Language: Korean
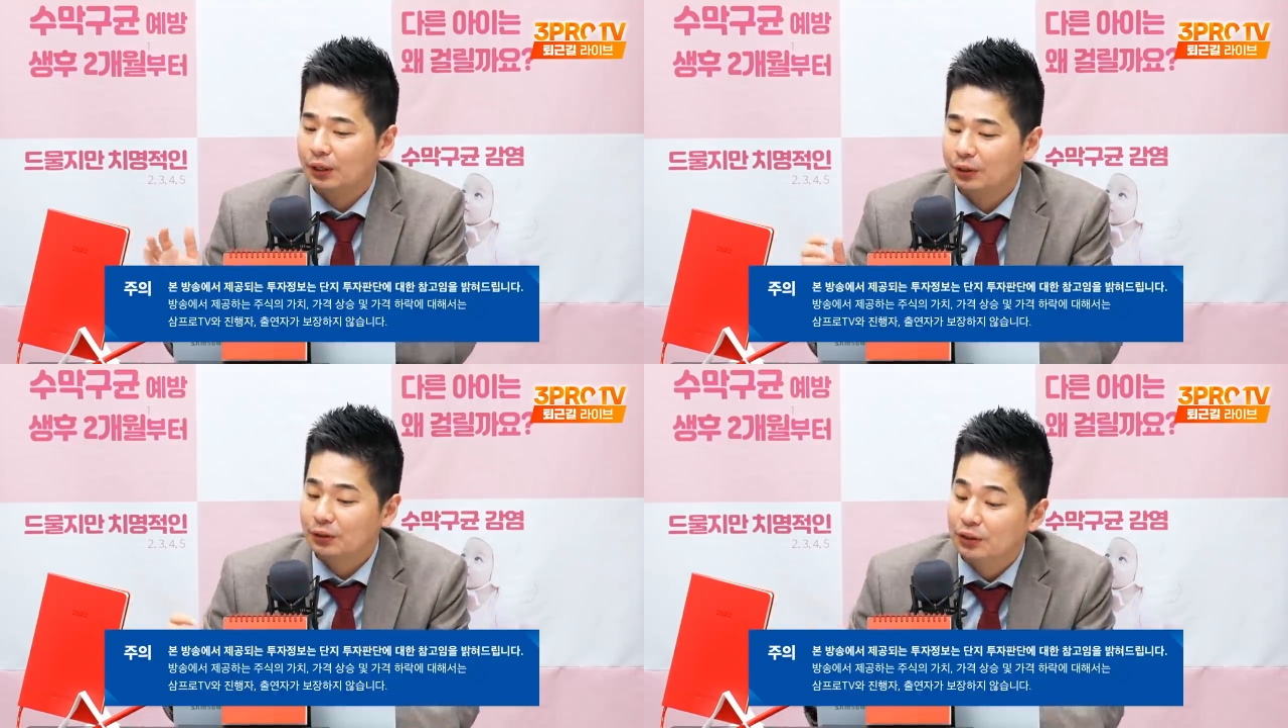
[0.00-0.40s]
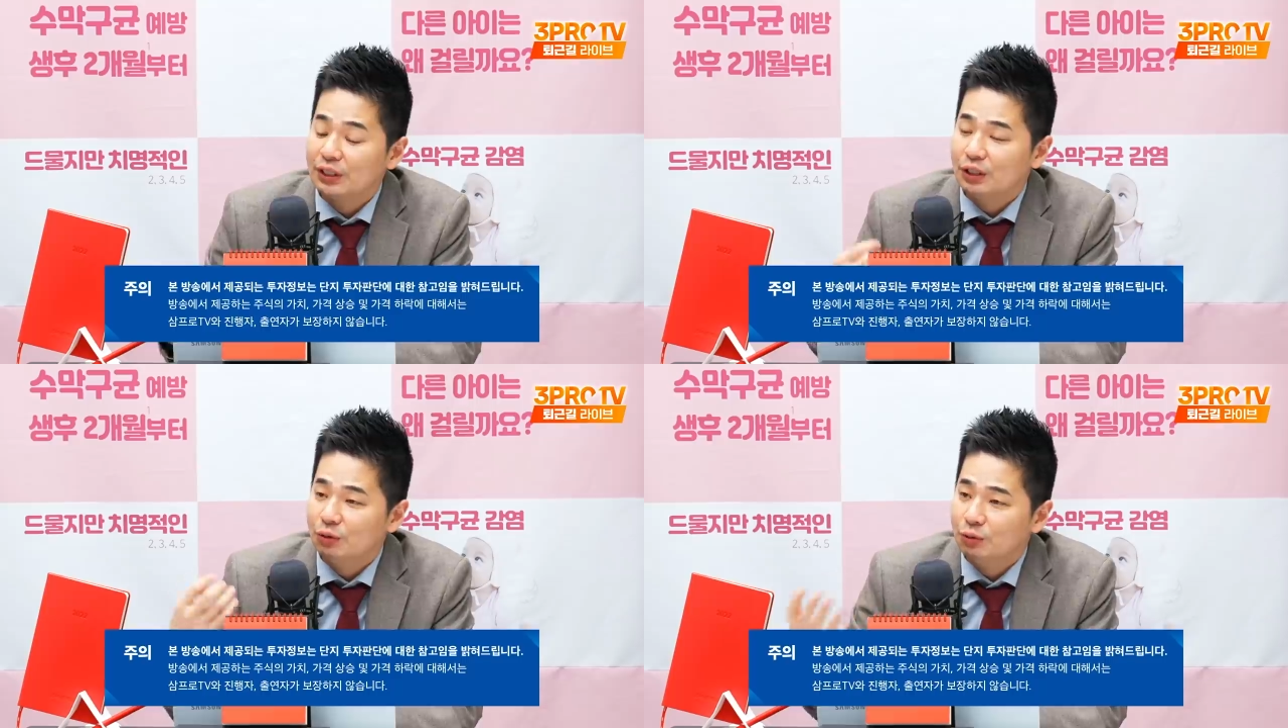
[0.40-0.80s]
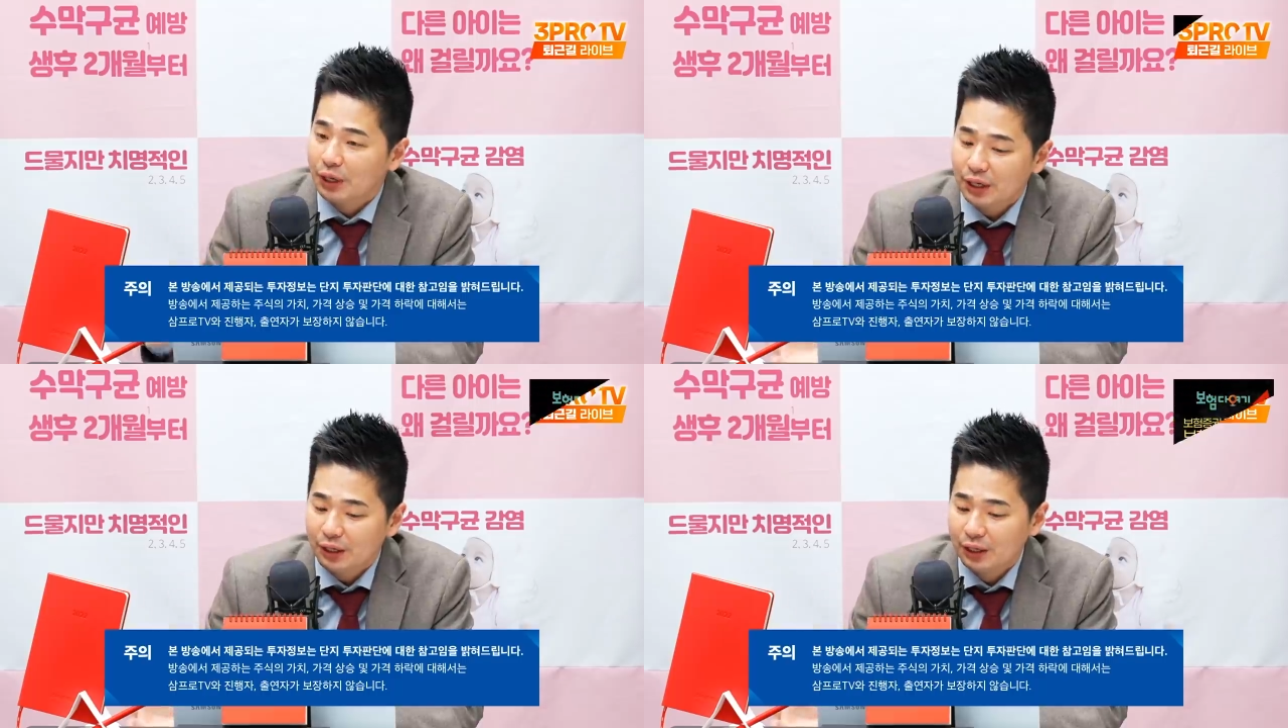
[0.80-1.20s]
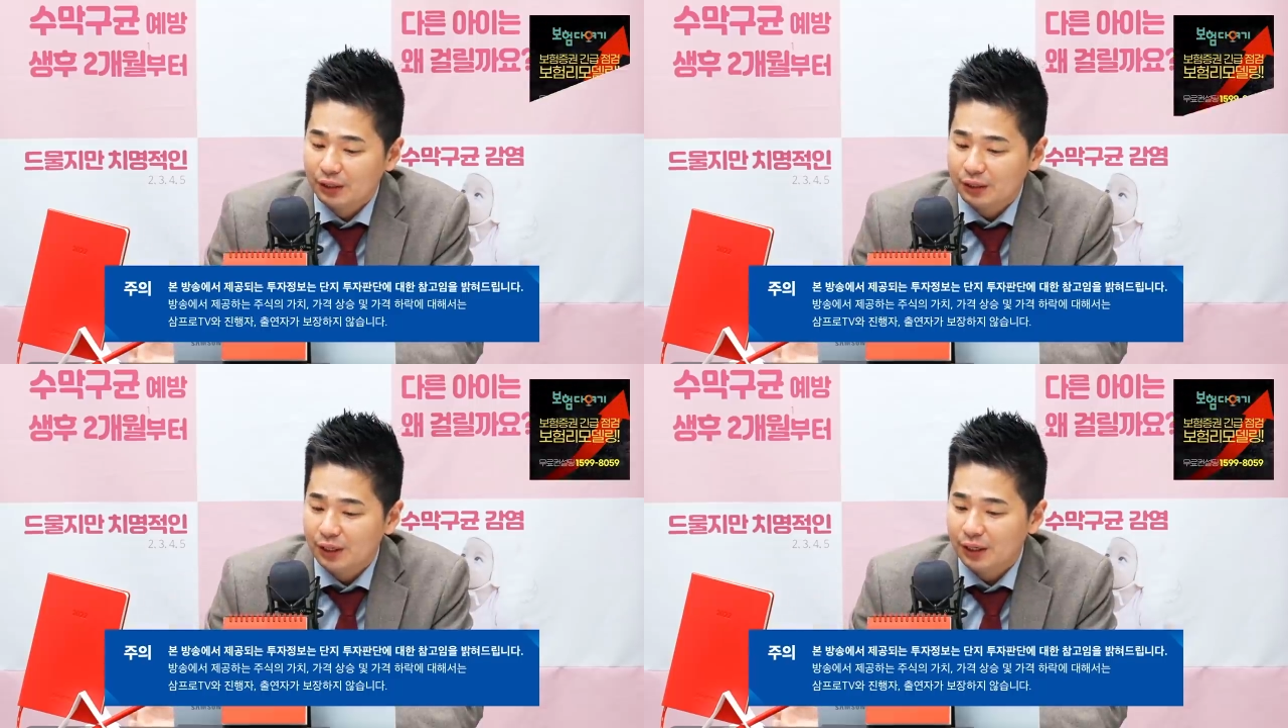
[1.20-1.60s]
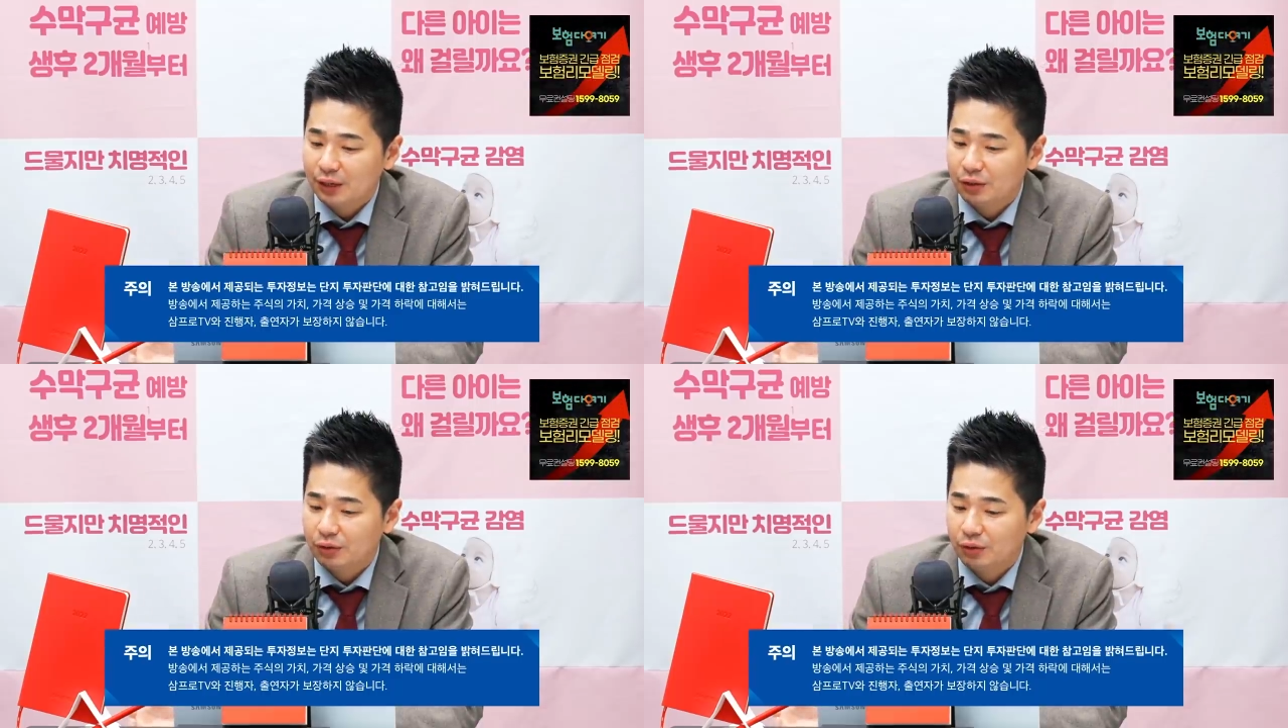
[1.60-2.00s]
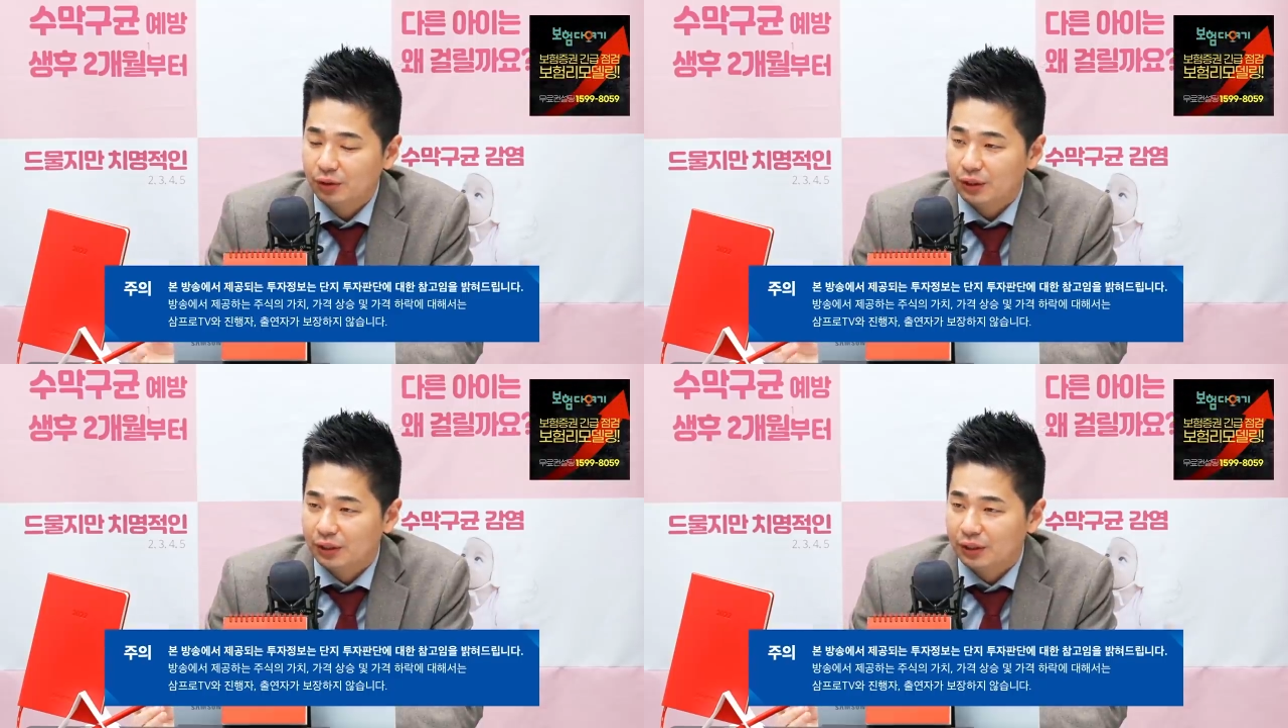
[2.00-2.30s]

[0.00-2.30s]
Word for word: 그리고 그 이후에 시장 같은 경우는